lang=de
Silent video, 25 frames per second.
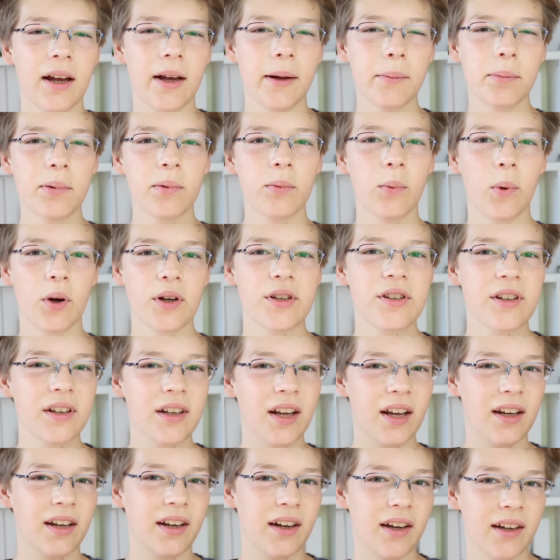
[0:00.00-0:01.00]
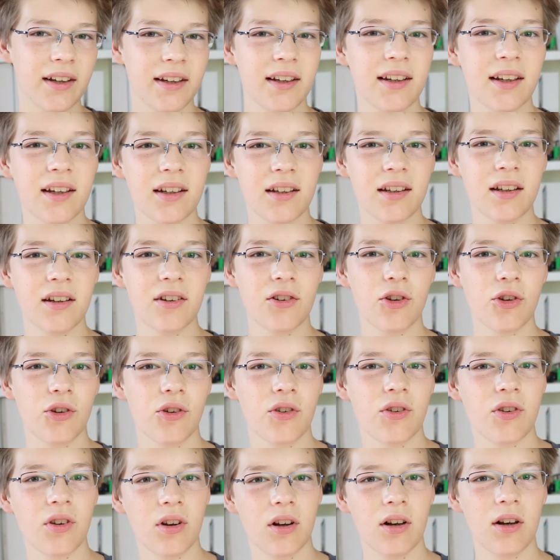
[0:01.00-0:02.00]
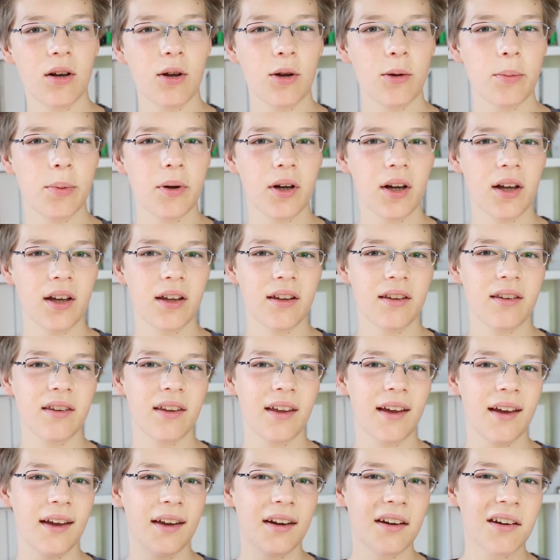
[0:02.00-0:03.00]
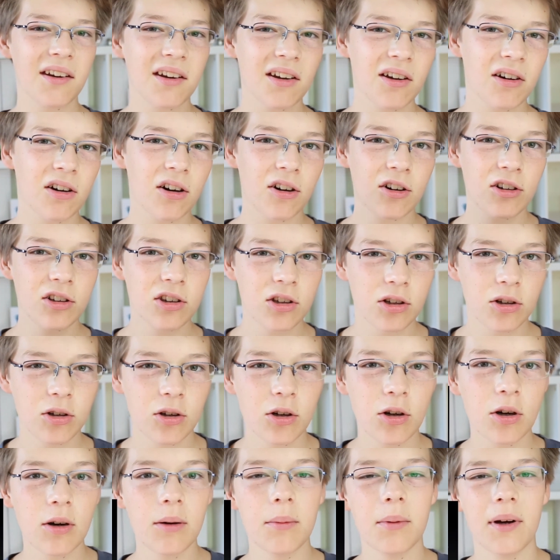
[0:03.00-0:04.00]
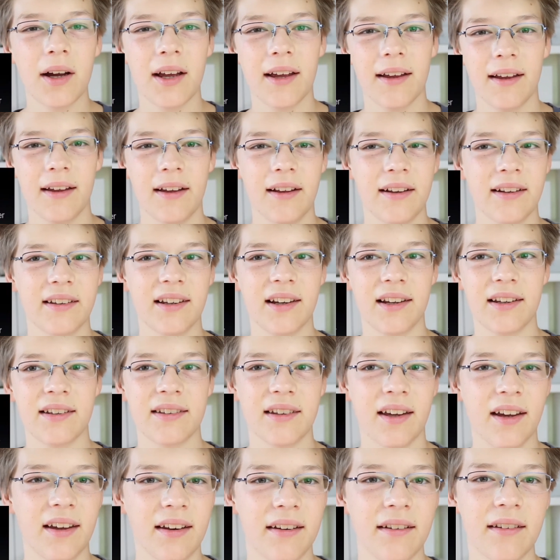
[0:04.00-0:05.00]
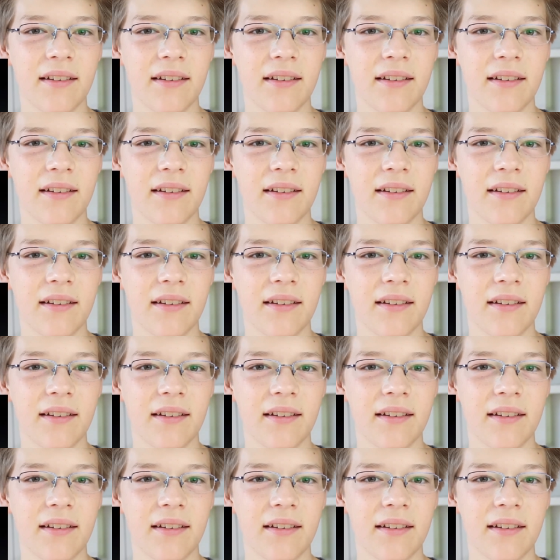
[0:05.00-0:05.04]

Apple Watch in der Nike Edition soll übrigens Ende Oktober erhältlich sein.